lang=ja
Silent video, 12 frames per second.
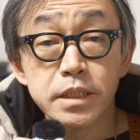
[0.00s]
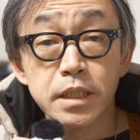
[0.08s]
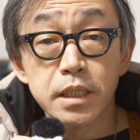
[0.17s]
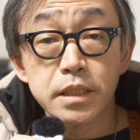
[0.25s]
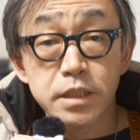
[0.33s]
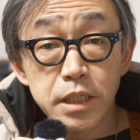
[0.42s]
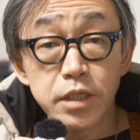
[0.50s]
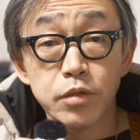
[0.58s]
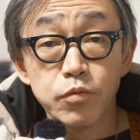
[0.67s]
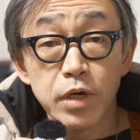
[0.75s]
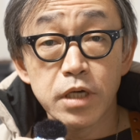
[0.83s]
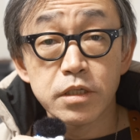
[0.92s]
すからぜ
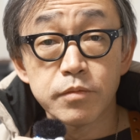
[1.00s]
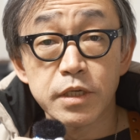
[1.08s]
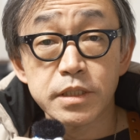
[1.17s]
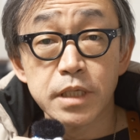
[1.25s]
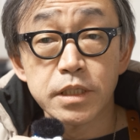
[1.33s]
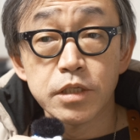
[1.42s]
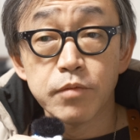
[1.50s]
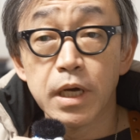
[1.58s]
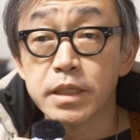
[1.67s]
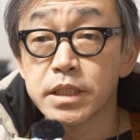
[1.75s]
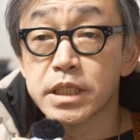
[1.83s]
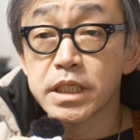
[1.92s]
ひワークマンさんに
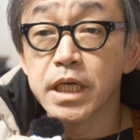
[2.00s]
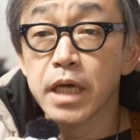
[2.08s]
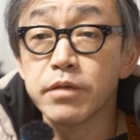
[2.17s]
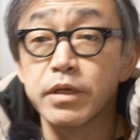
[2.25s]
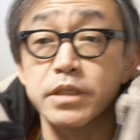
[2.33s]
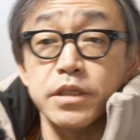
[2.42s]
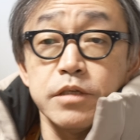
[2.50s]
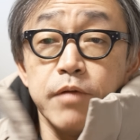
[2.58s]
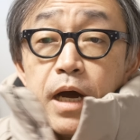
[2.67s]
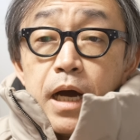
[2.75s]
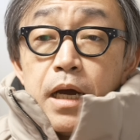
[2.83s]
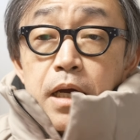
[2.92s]
は次回のやつに
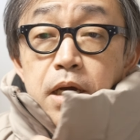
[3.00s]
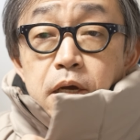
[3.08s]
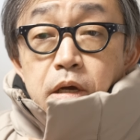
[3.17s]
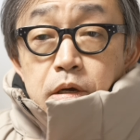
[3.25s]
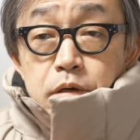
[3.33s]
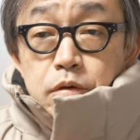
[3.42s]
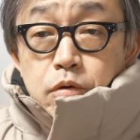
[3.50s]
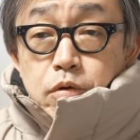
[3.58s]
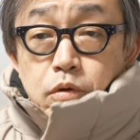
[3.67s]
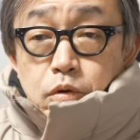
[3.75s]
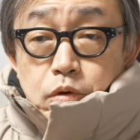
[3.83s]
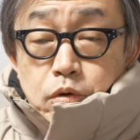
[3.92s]
は
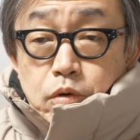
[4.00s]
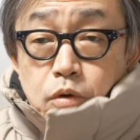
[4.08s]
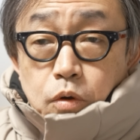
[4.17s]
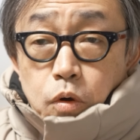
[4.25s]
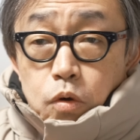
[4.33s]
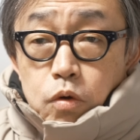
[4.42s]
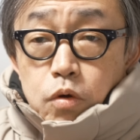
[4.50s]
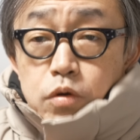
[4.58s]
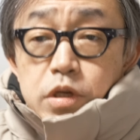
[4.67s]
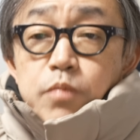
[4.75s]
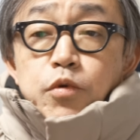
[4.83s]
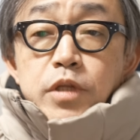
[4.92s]
こ
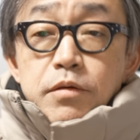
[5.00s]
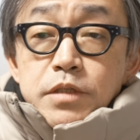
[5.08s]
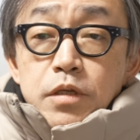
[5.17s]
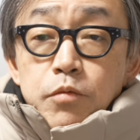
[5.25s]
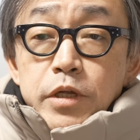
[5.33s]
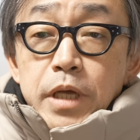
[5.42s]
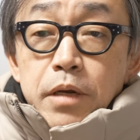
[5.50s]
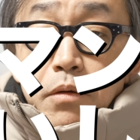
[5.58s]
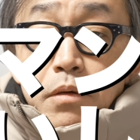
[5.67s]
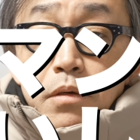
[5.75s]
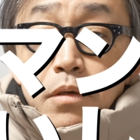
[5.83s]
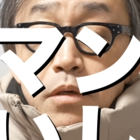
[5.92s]
こにボタンをつけてもらいたいの
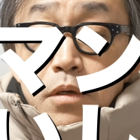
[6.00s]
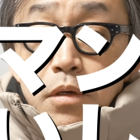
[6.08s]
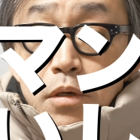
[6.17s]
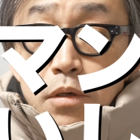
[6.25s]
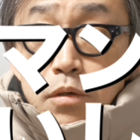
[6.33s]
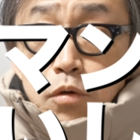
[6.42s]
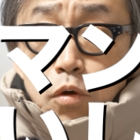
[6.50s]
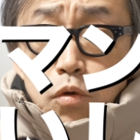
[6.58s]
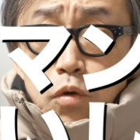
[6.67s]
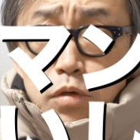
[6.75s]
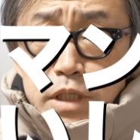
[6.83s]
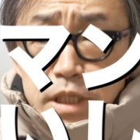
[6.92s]
こ
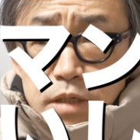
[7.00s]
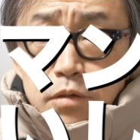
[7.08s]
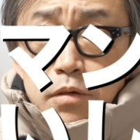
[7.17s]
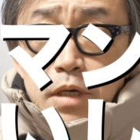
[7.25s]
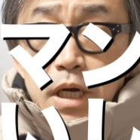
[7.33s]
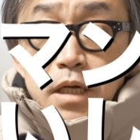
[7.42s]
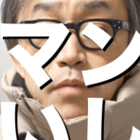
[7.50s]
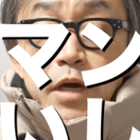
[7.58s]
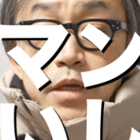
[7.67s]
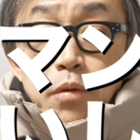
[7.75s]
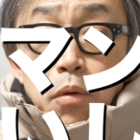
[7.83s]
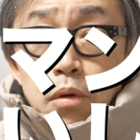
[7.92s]
こに1個あれ
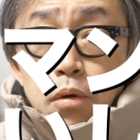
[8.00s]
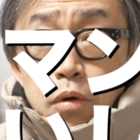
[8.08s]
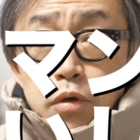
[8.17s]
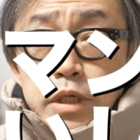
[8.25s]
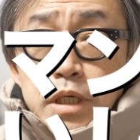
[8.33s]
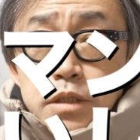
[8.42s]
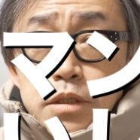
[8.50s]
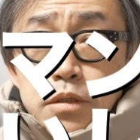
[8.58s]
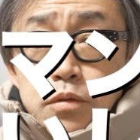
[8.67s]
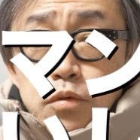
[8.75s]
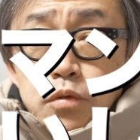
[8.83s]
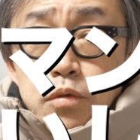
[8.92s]
ばいいのこれが
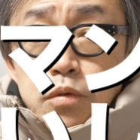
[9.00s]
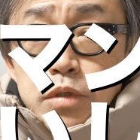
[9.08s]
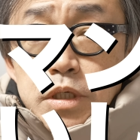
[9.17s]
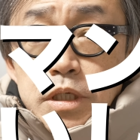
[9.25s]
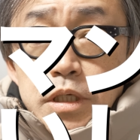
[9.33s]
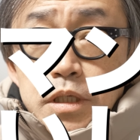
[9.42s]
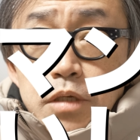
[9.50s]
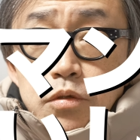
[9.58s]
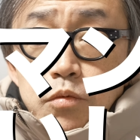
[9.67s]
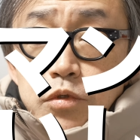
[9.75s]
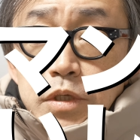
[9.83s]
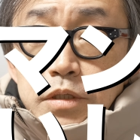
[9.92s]
すごく大きいな
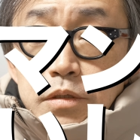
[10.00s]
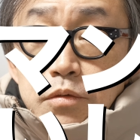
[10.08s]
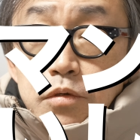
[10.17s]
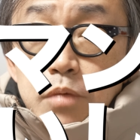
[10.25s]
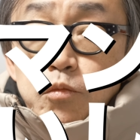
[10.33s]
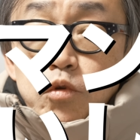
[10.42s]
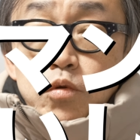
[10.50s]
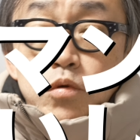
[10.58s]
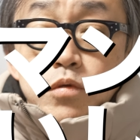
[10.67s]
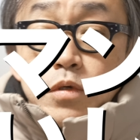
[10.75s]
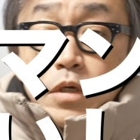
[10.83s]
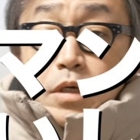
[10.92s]
と思ってるんですよほらもうこ
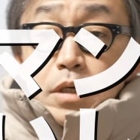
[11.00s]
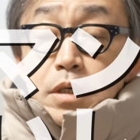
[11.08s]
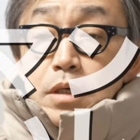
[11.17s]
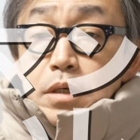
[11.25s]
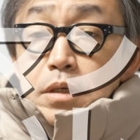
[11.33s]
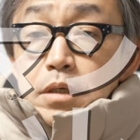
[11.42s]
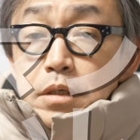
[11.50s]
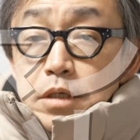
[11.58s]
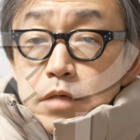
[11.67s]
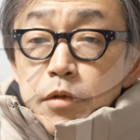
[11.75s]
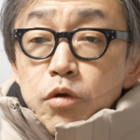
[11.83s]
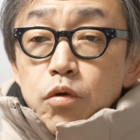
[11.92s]
この
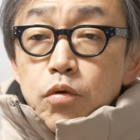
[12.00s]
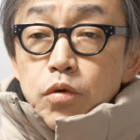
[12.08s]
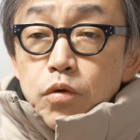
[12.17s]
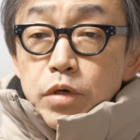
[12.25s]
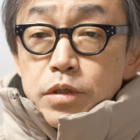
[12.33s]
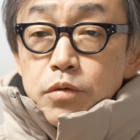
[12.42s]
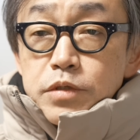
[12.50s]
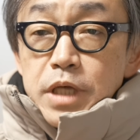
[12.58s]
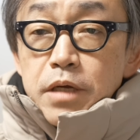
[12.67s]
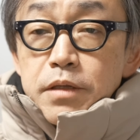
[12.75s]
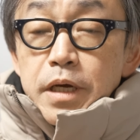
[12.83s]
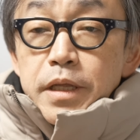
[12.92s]
今ここをこうやって押
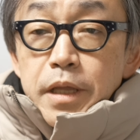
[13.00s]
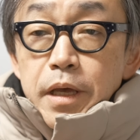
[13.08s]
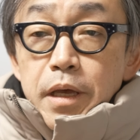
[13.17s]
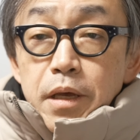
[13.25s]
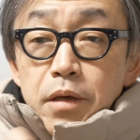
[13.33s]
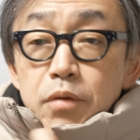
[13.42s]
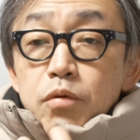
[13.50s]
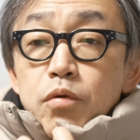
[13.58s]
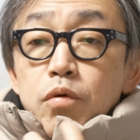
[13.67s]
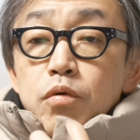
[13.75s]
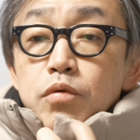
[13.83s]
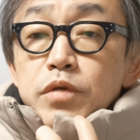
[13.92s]
さえるだけで
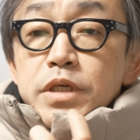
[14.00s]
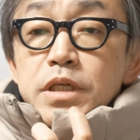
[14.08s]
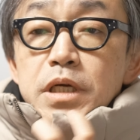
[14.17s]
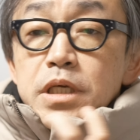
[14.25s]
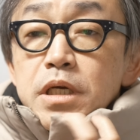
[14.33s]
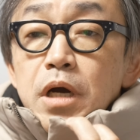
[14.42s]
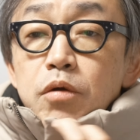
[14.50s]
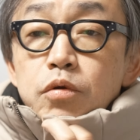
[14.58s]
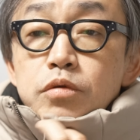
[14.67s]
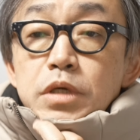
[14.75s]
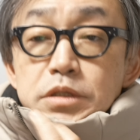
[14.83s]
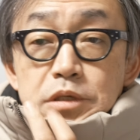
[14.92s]
ここの開きかっこ
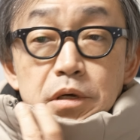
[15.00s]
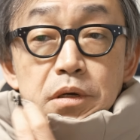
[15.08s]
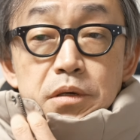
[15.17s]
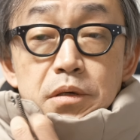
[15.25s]
よくないですか